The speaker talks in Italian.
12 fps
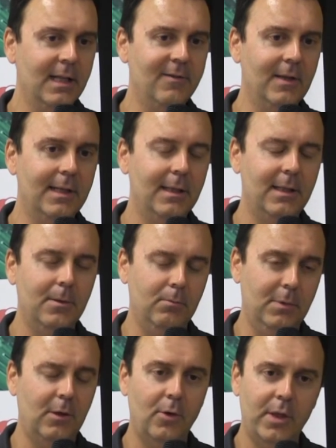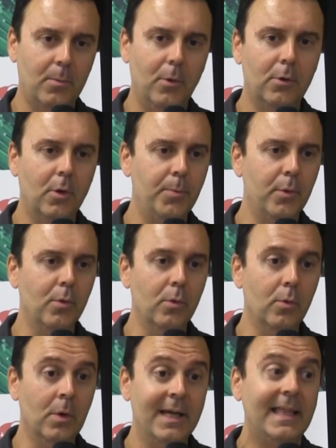diventata una cosa molto
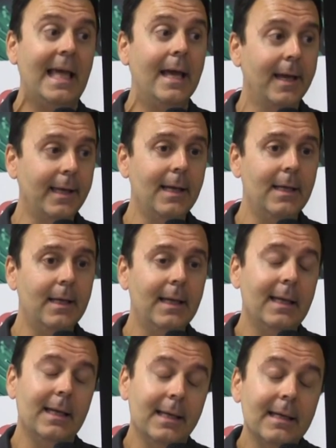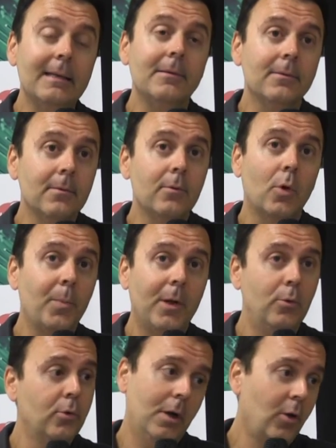più seria e
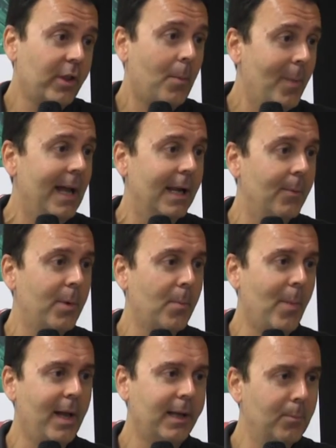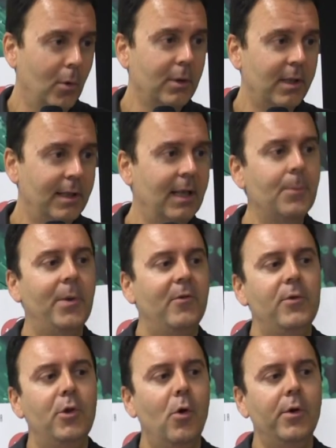soprattutto la cosa bella per me è che molte delle
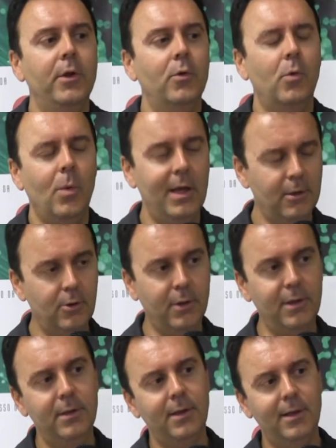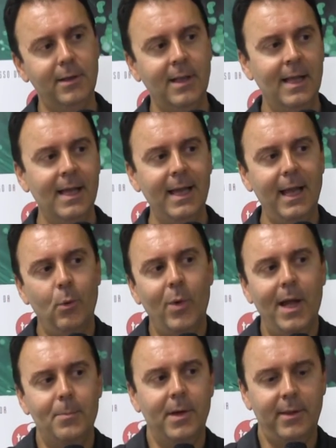previsioni su quanto internet e
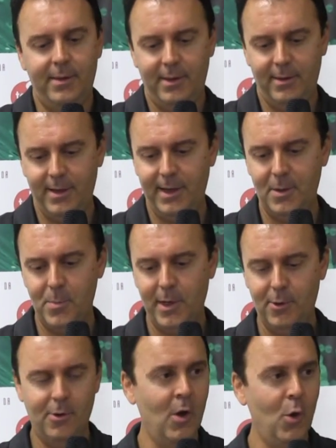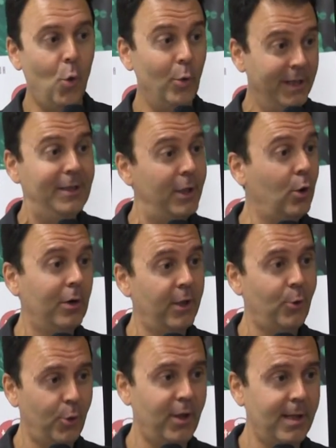web si sarebbero uniti con la
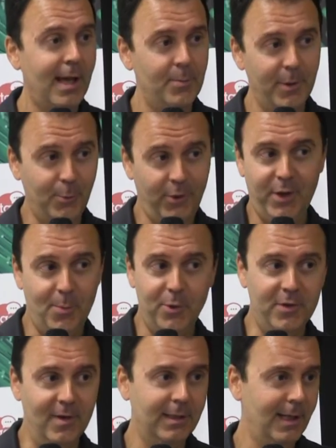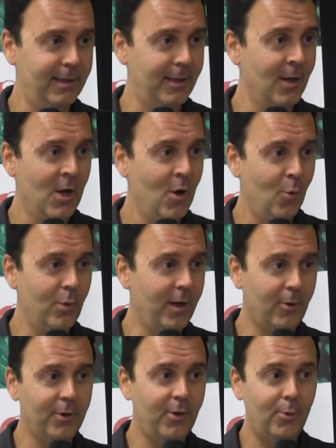società, per cui sarebbero diventati una
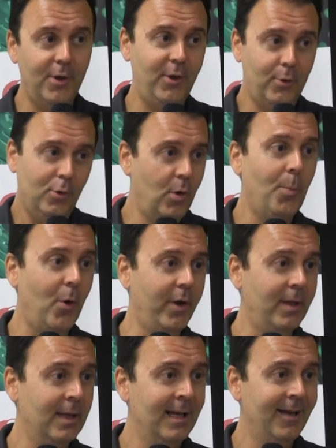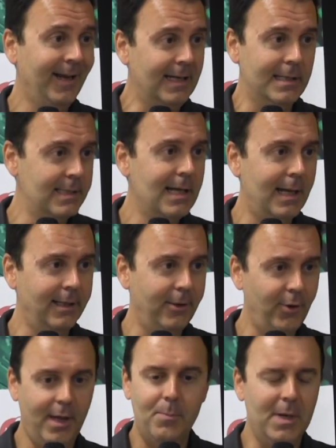cosa sola, si sono poi realizzate,
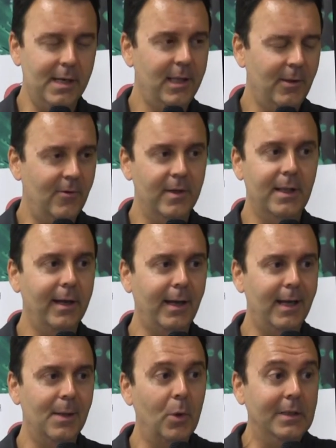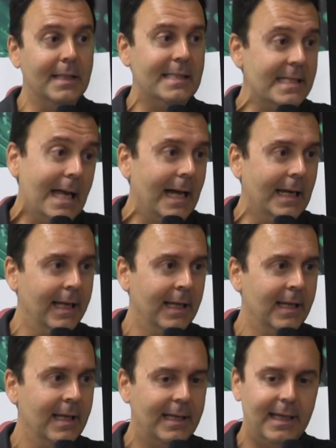cioè è bellissimo vedere il potenziale
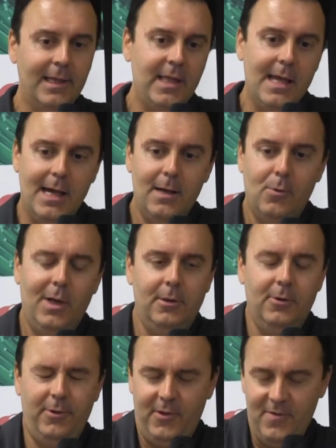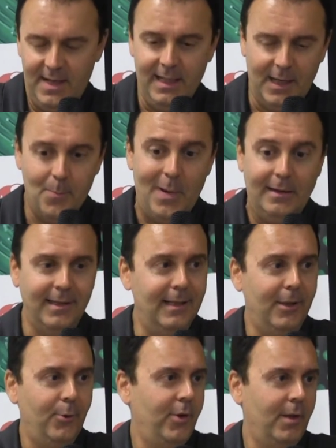che si ha quando si vede che parte
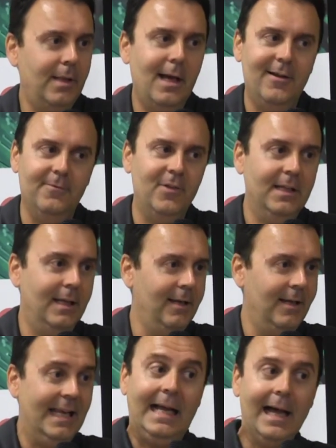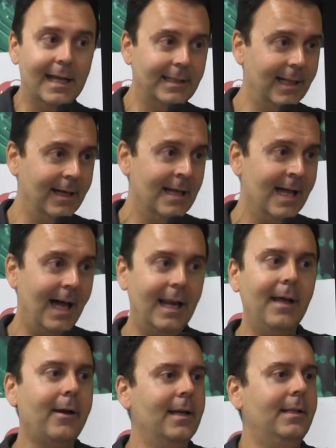della società viene legata
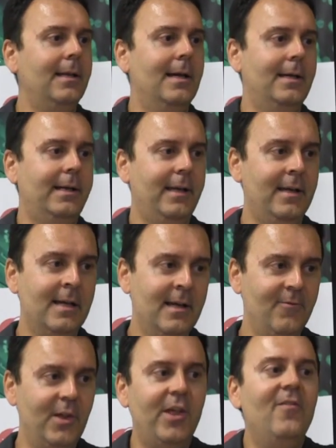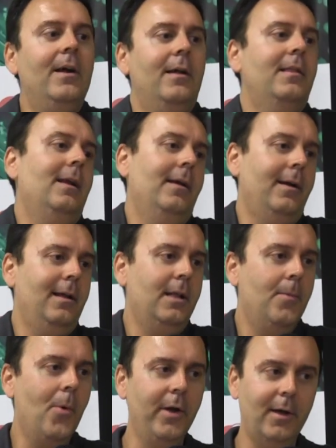alla rete, anche viceversa la rete
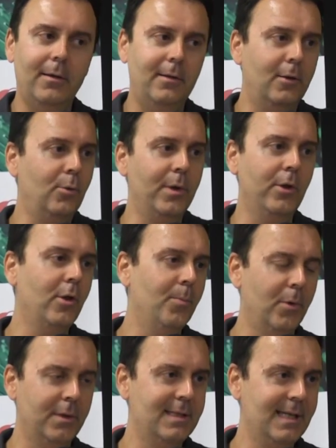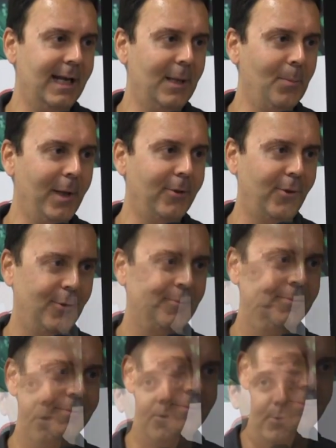poi restituisce un potenziale immenso.
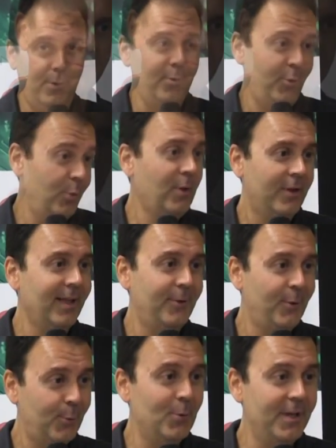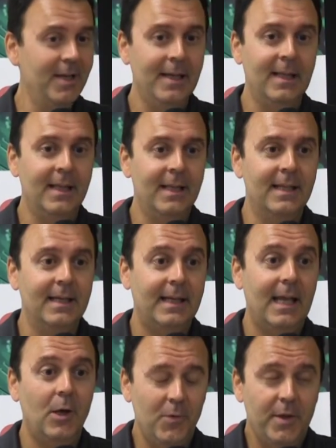Ci sono stati studi
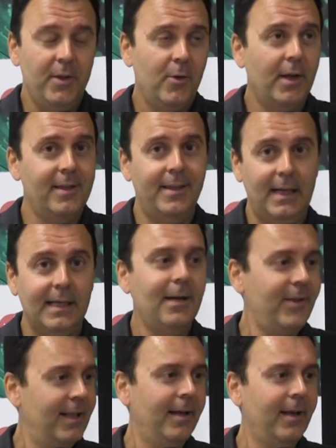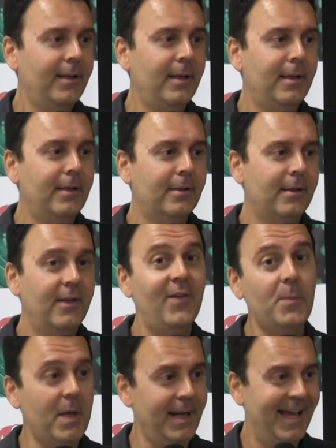che hanno visto che staccarsi dalla rete internet fa
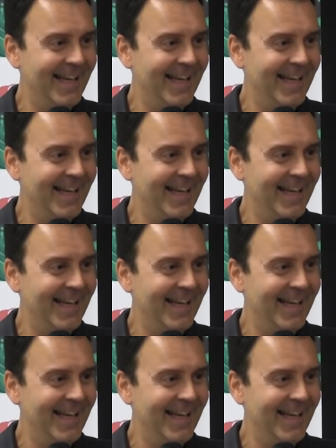bene